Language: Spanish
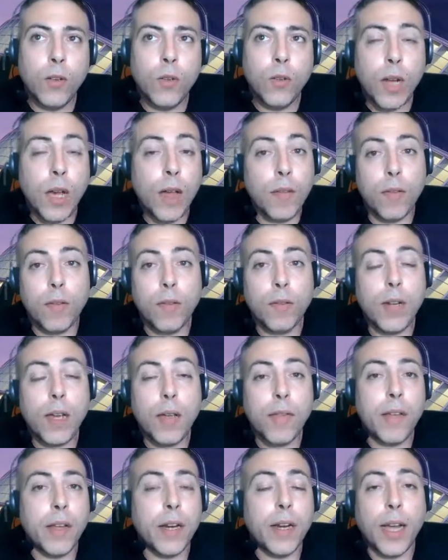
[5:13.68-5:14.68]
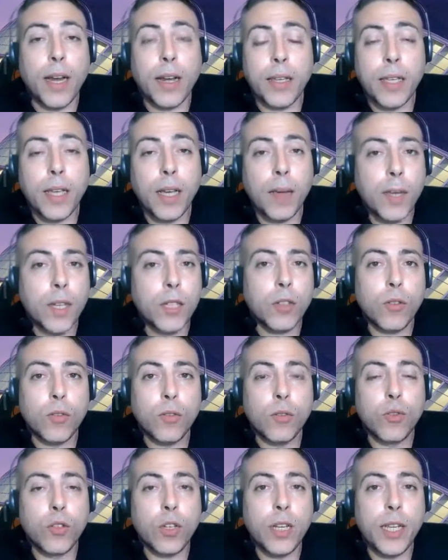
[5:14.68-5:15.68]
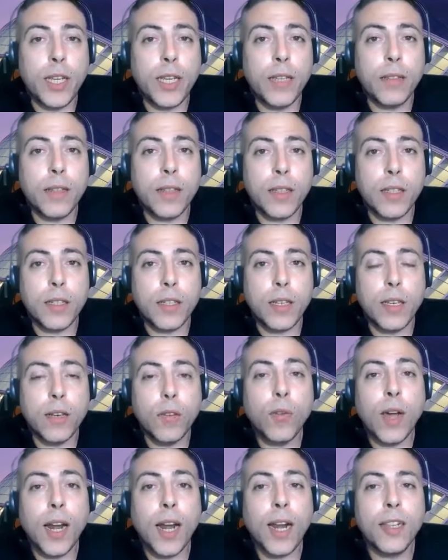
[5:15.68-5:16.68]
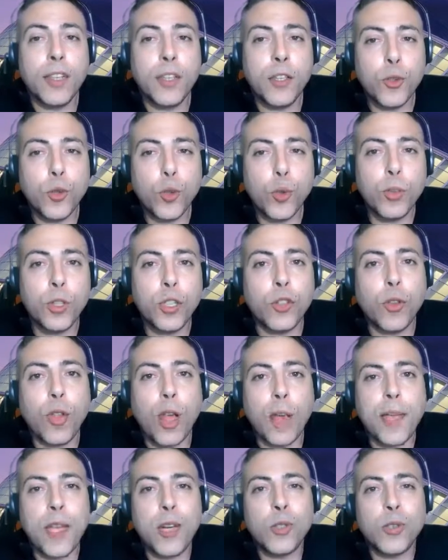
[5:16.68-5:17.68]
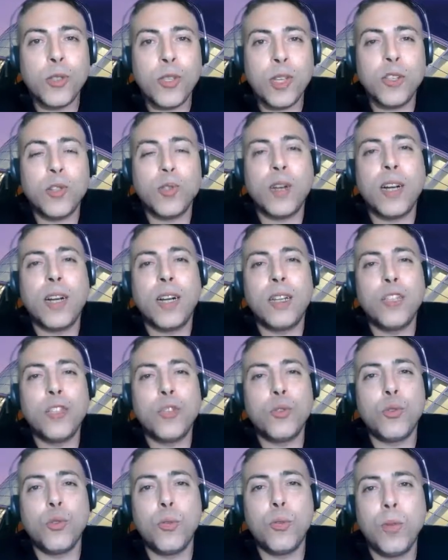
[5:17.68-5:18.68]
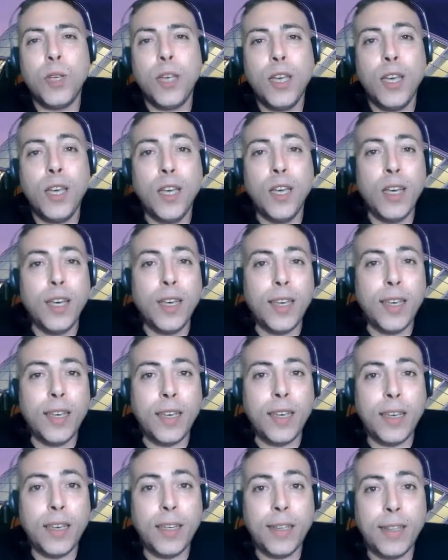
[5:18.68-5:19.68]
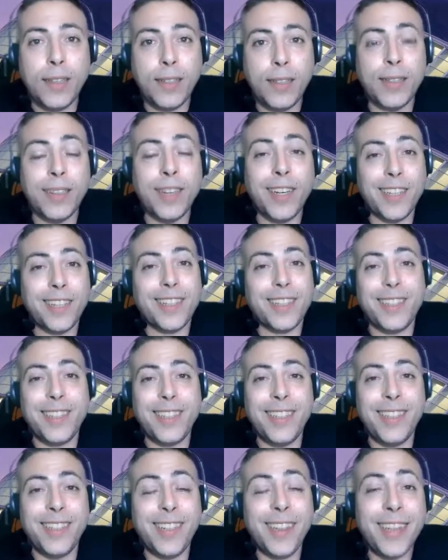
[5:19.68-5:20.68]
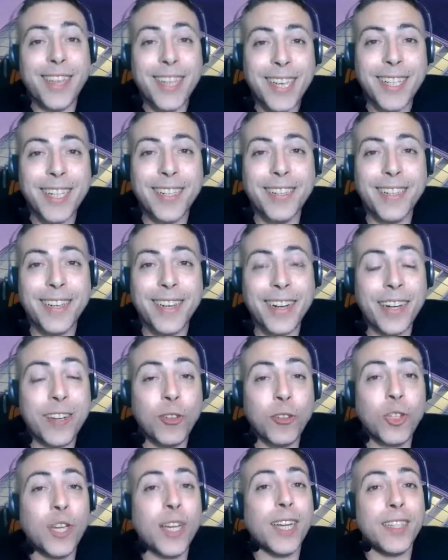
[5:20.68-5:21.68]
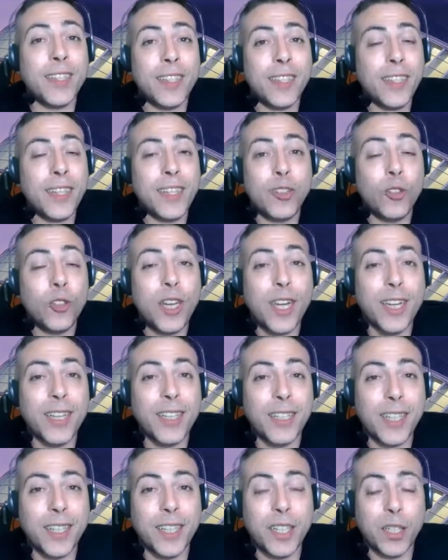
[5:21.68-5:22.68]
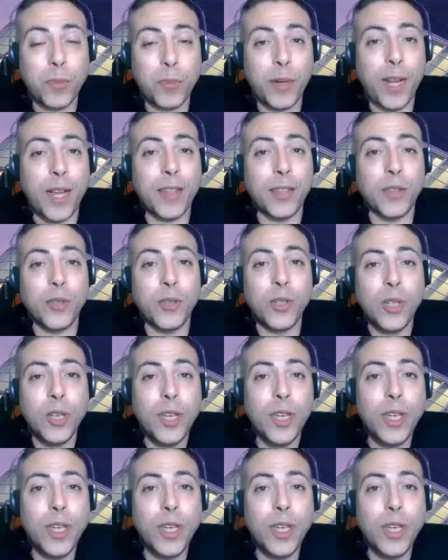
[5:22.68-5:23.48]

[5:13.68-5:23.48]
una, cercanía más con tus clientes. Eh, un canal de YouTube, si todavía no tienes un canal de YouTube eh, y, tienes, y te dedicas a Internet, no sé no sé a qué estás esperando